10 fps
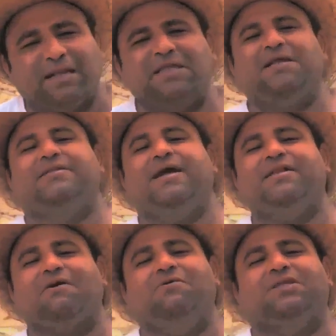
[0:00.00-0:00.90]

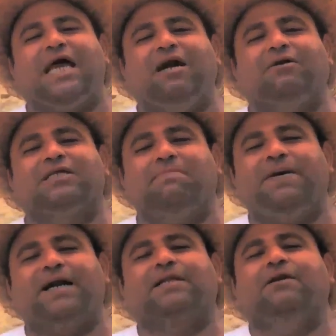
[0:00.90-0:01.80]
tristeza contar la otra
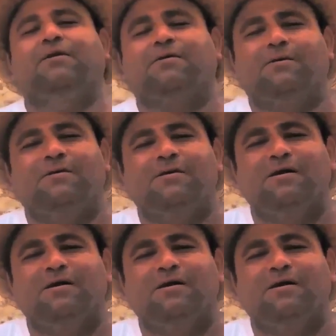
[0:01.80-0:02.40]
parte, loco.